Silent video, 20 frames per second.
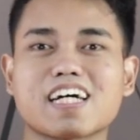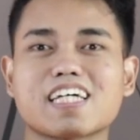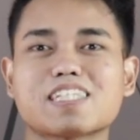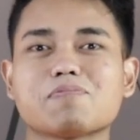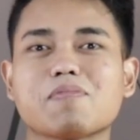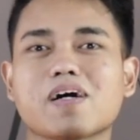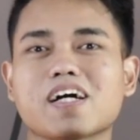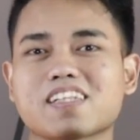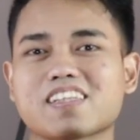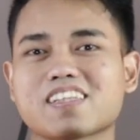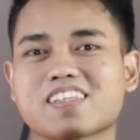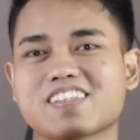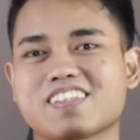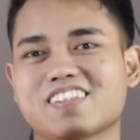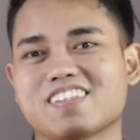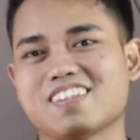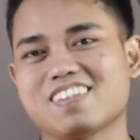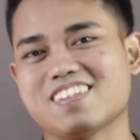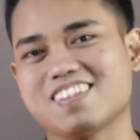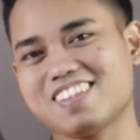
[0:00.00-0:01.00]
tegas banget
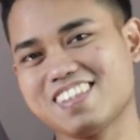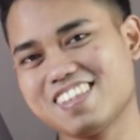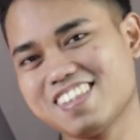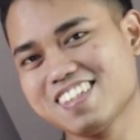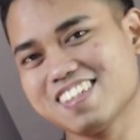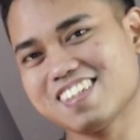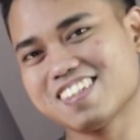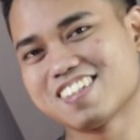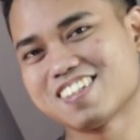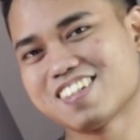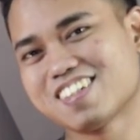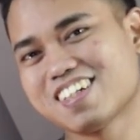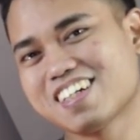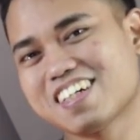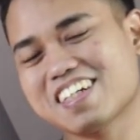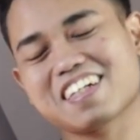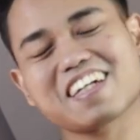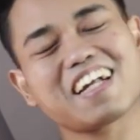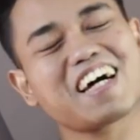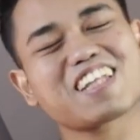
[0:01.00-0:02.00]
tuh
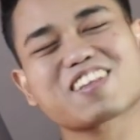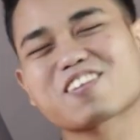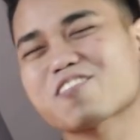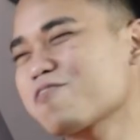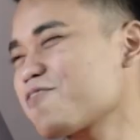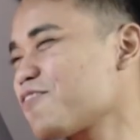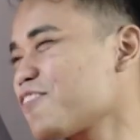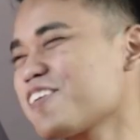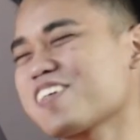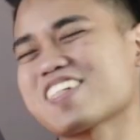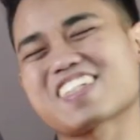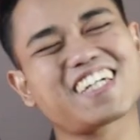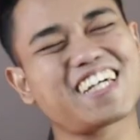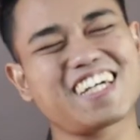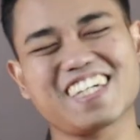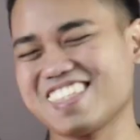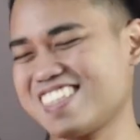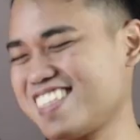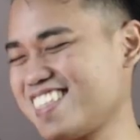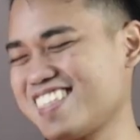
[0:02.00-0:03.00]
not for
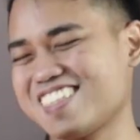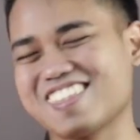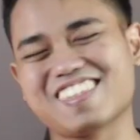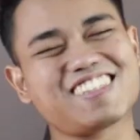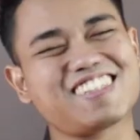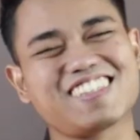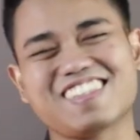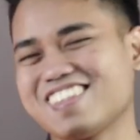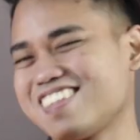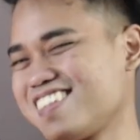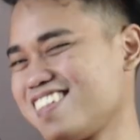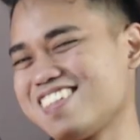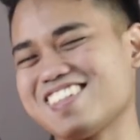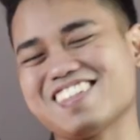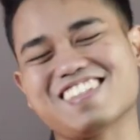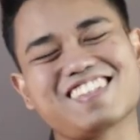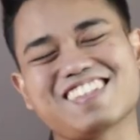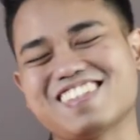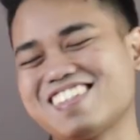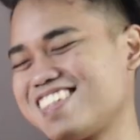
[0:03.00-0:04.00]
race
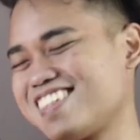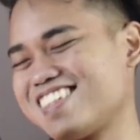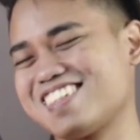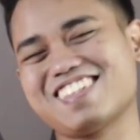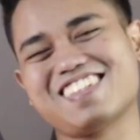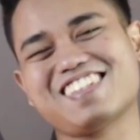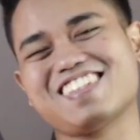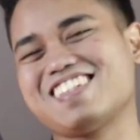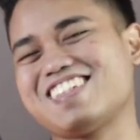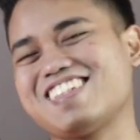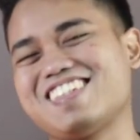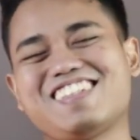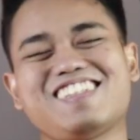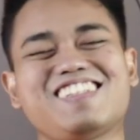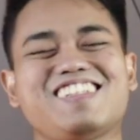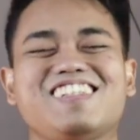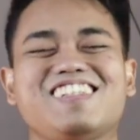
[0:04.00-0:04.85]
uh-uh,